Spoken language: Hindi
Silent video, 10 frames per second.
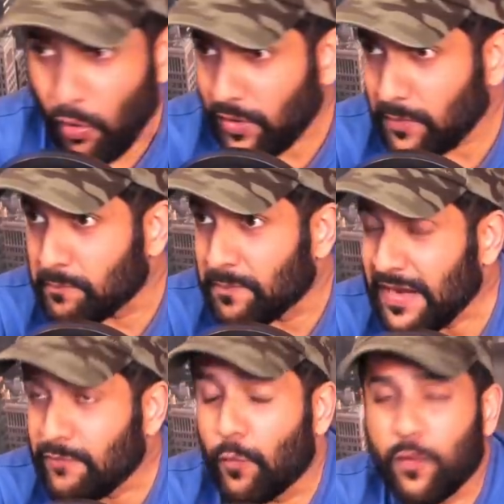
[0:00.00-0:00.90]
और
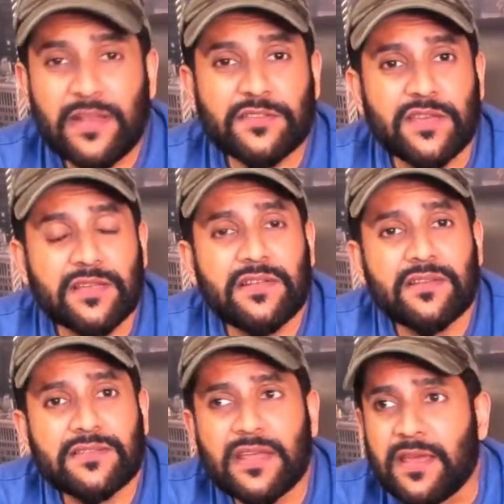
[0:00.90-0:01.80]
मेल वोकलिस्ट
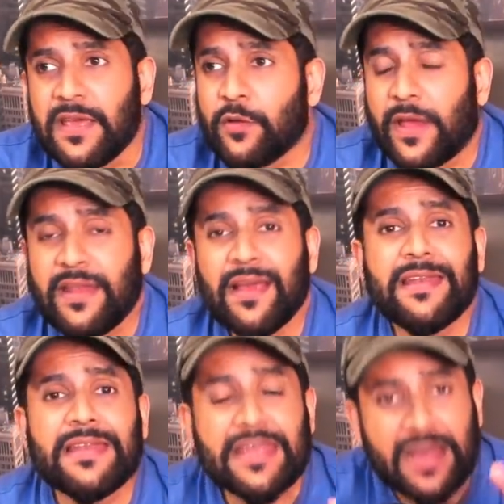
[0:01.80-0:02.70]
यासिर देसाई कहीं ना
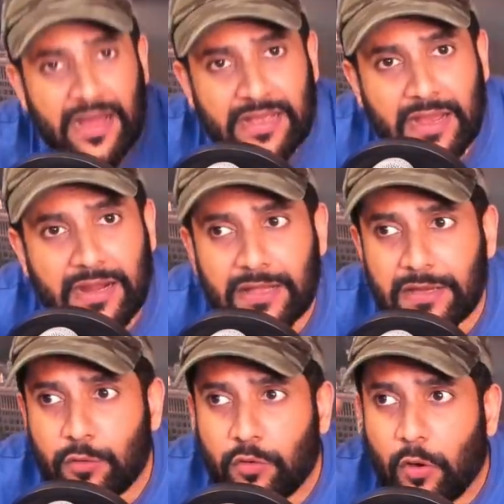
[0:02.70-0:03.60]
कहीं नेहा कक्कड़
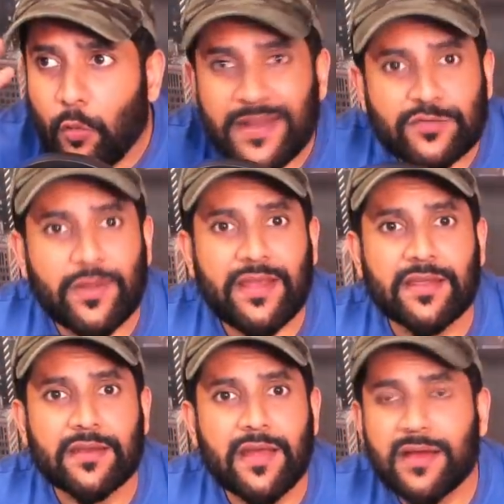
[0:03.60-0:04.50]
को मैंने सुना ही
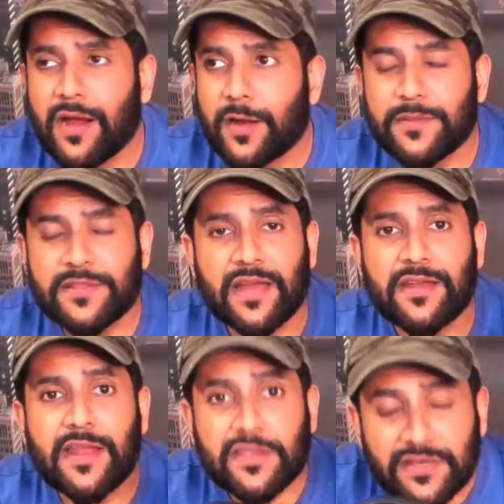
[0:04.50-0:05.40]
नहीं नेहा कक्कड़ पे ध्यान
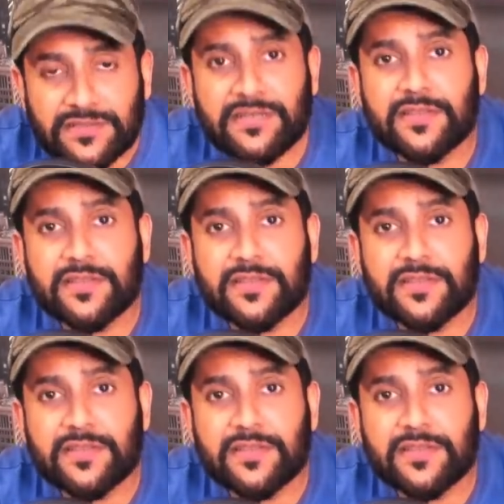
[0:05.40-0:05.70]
नहीं दिया यसीर